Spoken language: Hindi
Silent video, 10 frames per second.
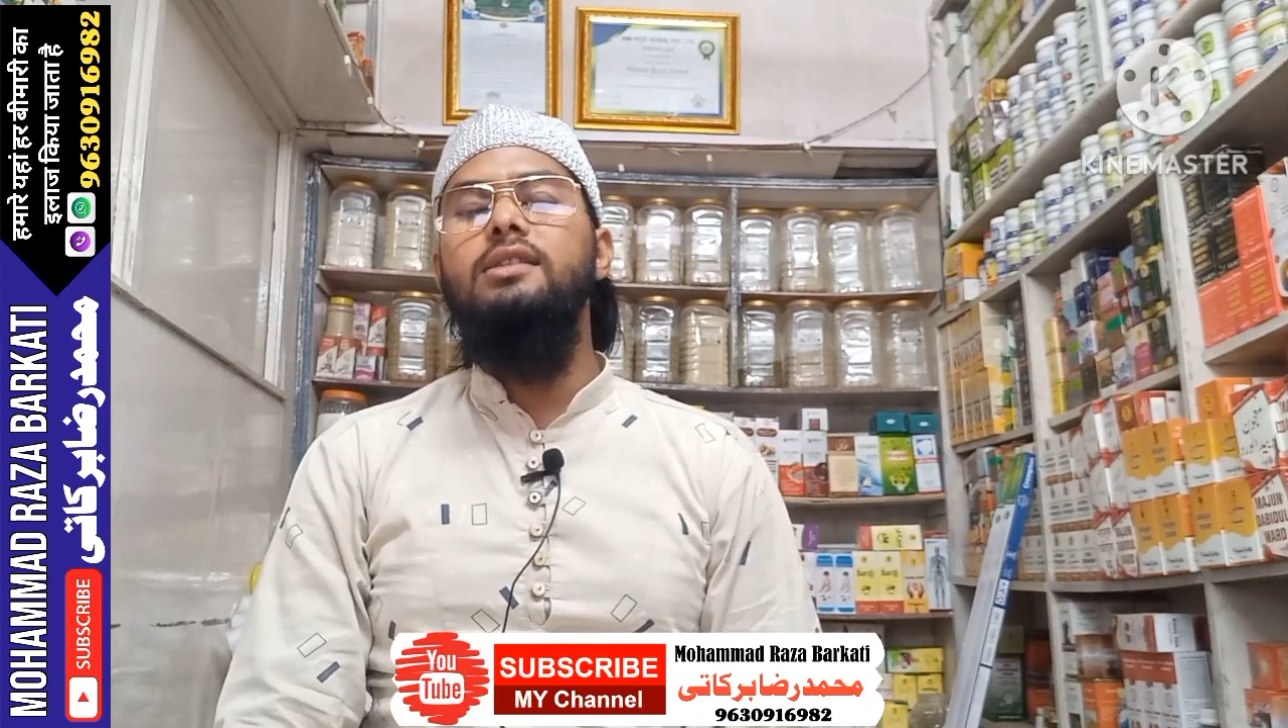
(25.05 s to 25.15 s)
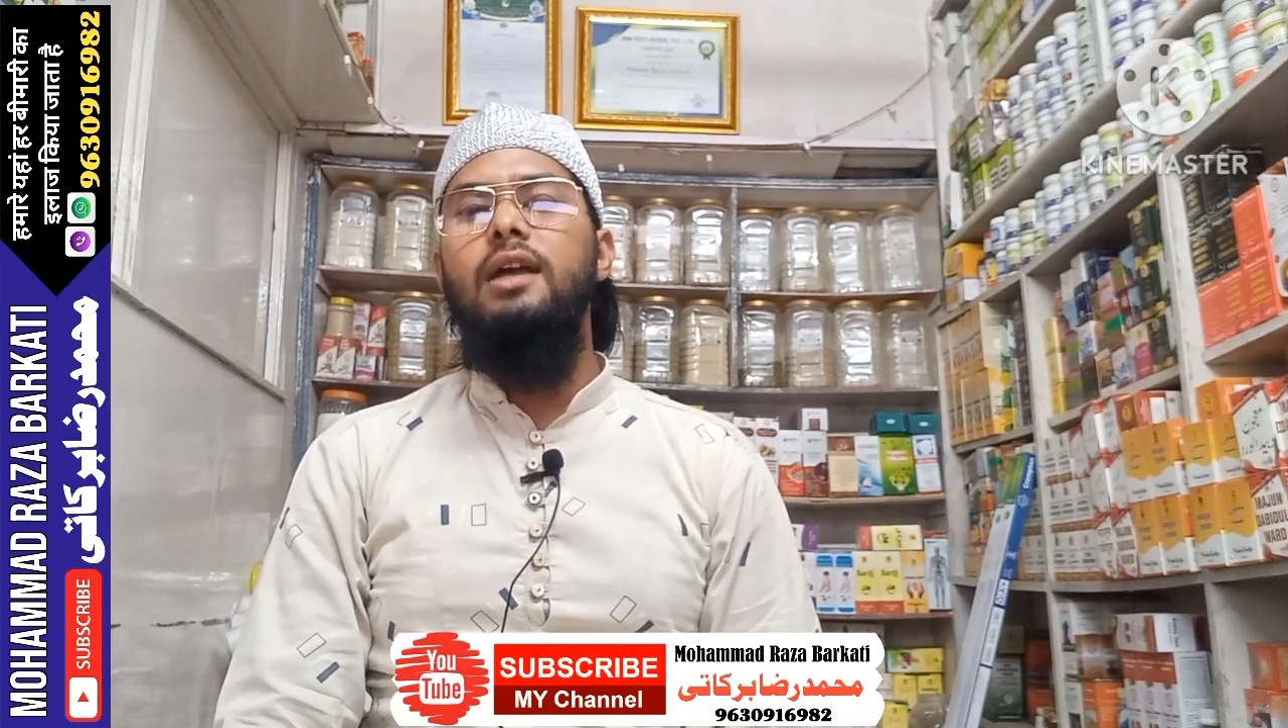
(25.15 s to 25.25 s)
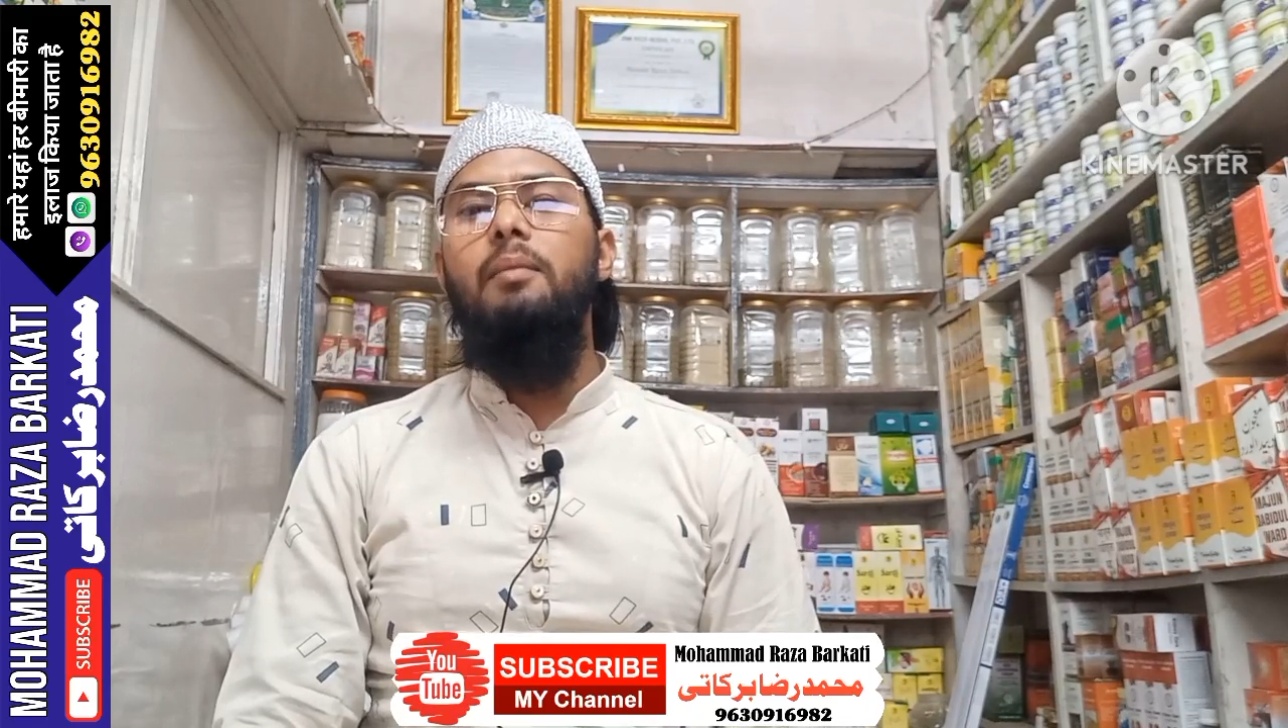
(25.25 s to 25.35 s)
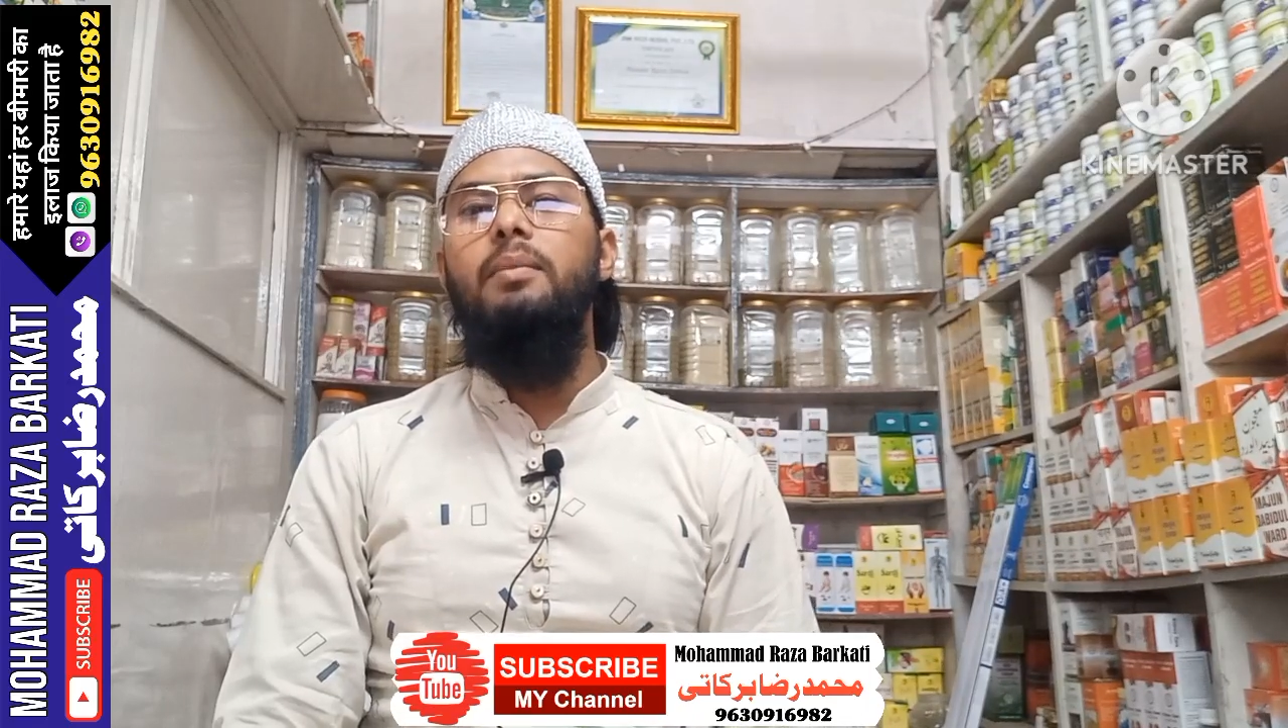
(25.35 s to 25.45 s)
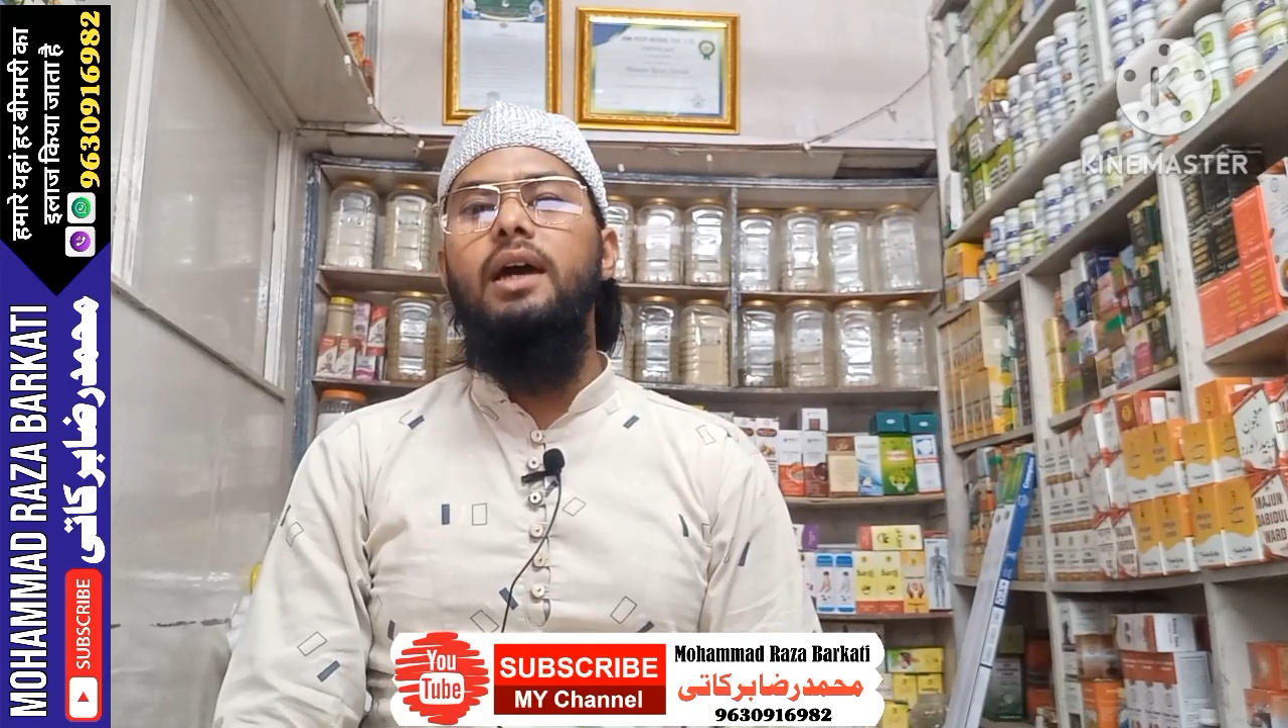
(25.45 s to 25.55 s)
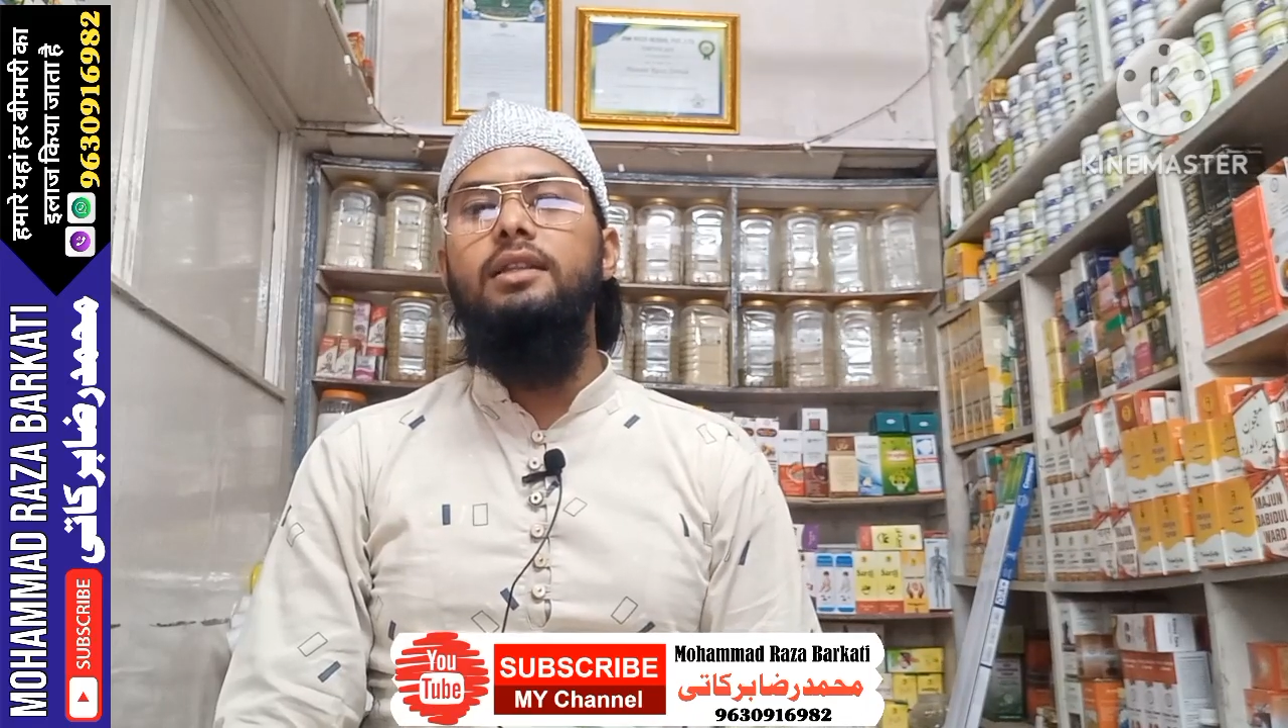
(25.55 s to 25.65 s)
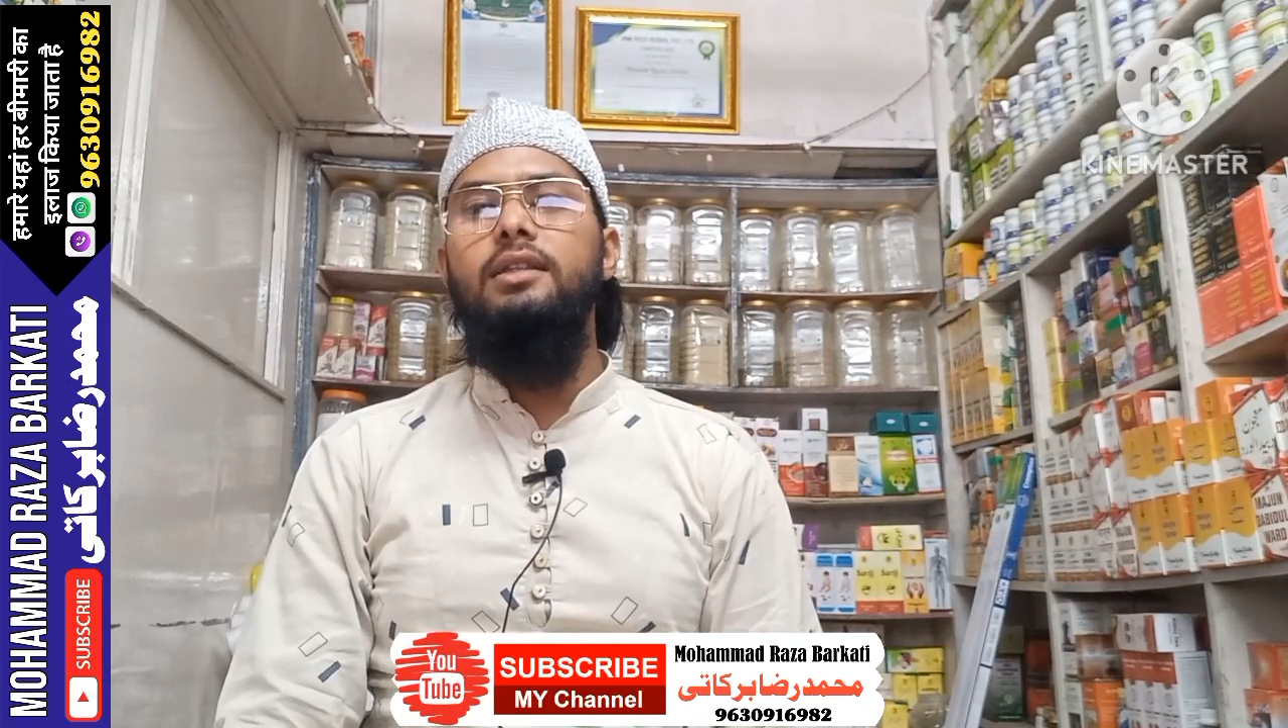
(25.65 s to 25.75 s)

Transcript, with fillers: किस काम में